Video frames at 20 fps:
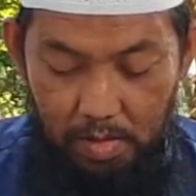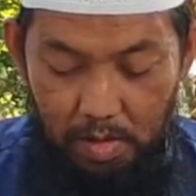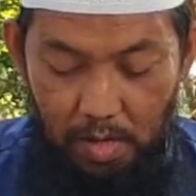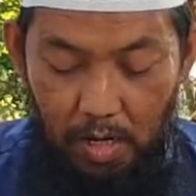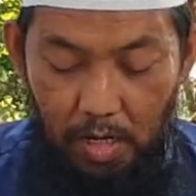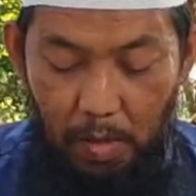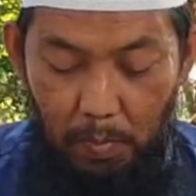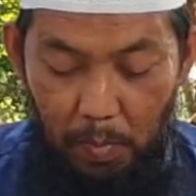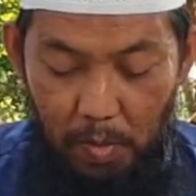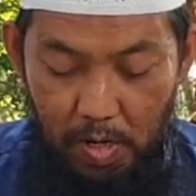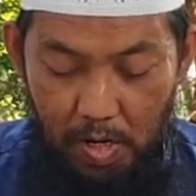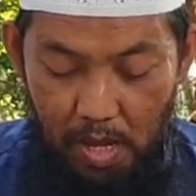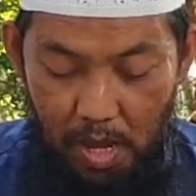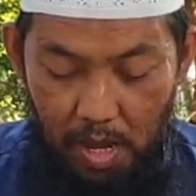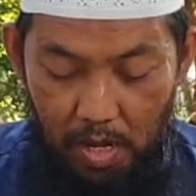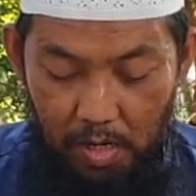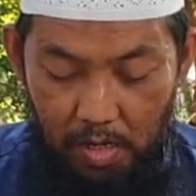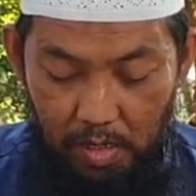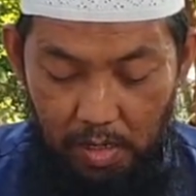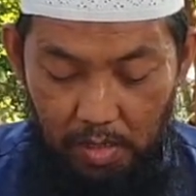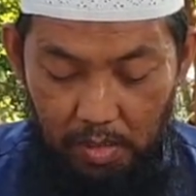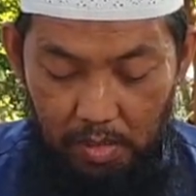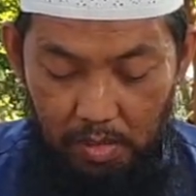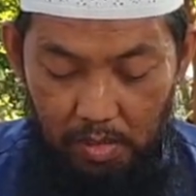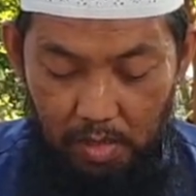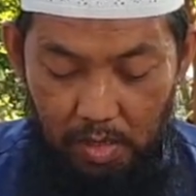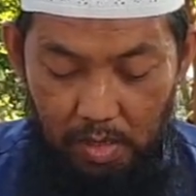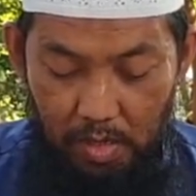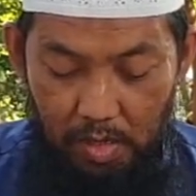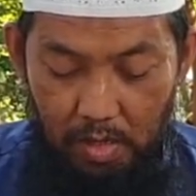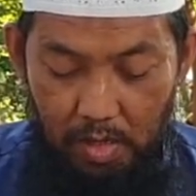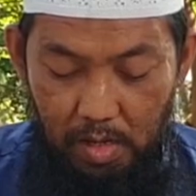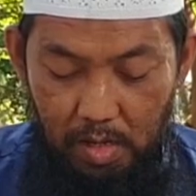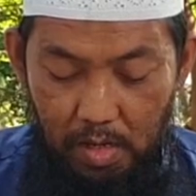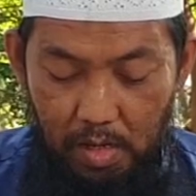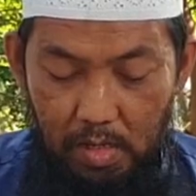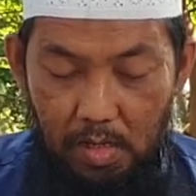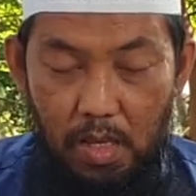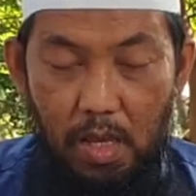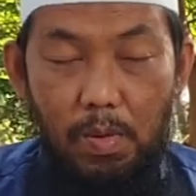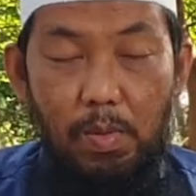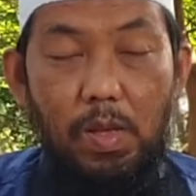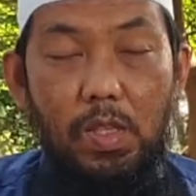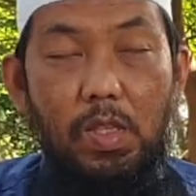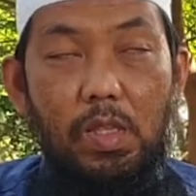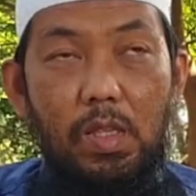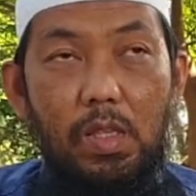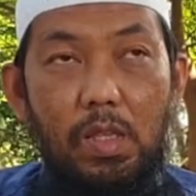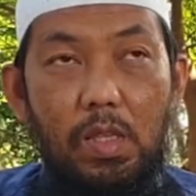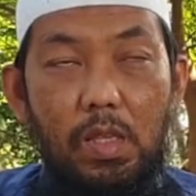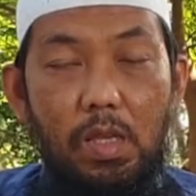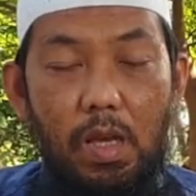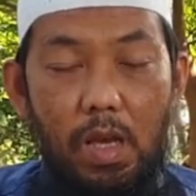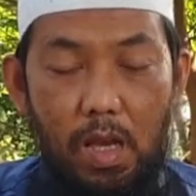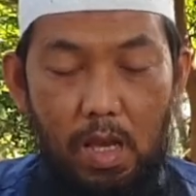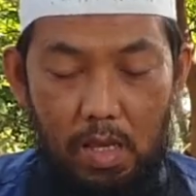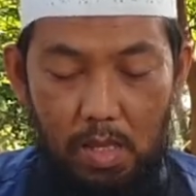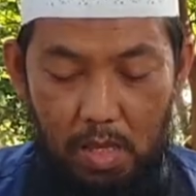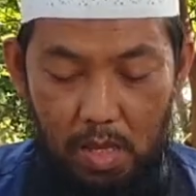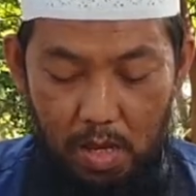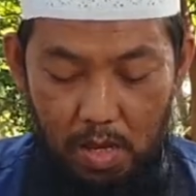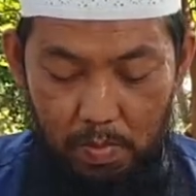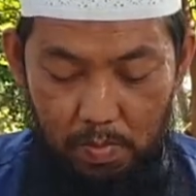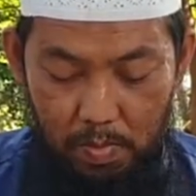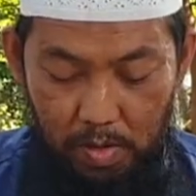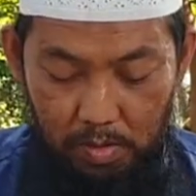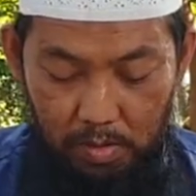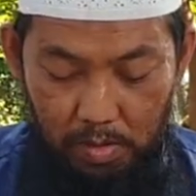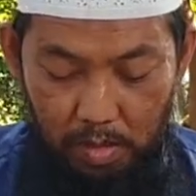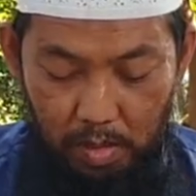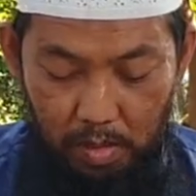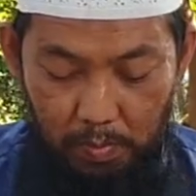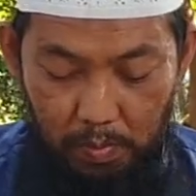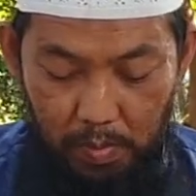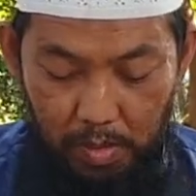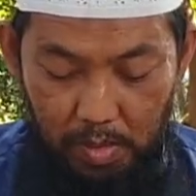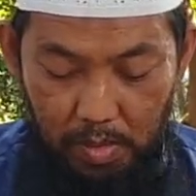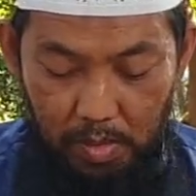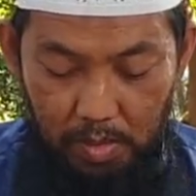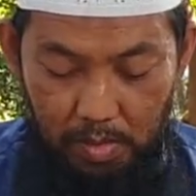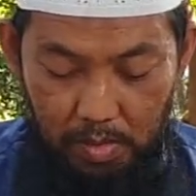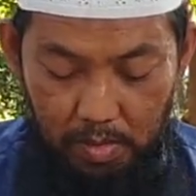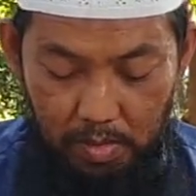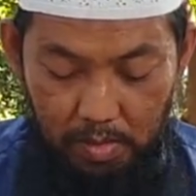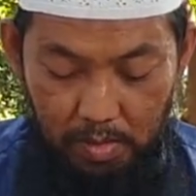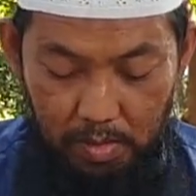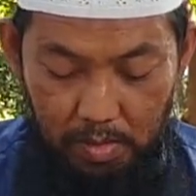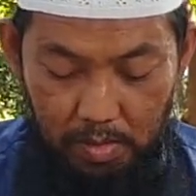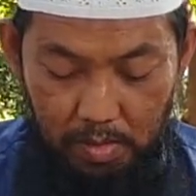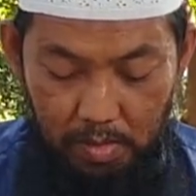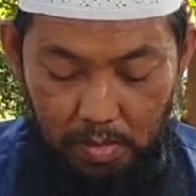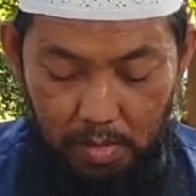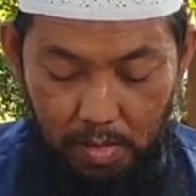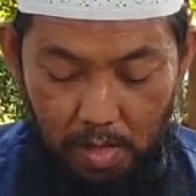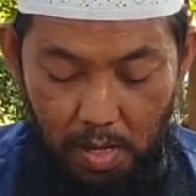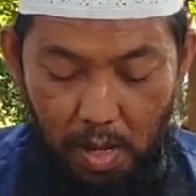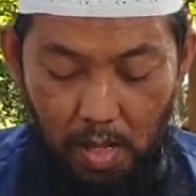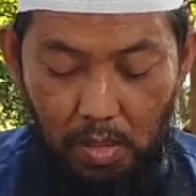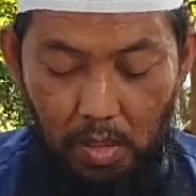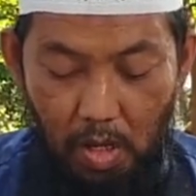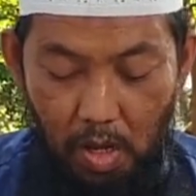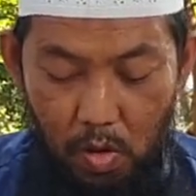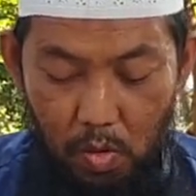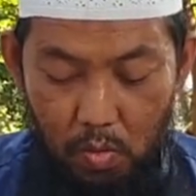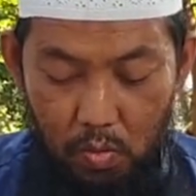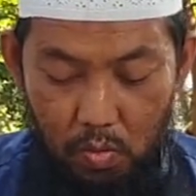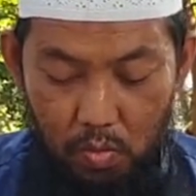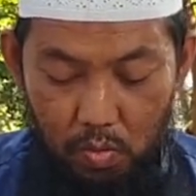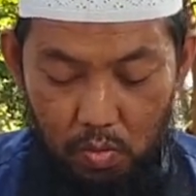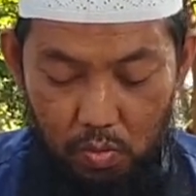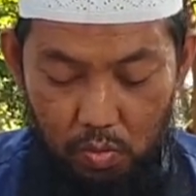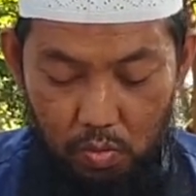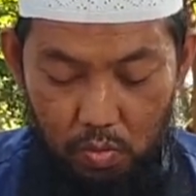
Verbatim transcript: Adapun di akhirat azab azab yang sangat pedih atau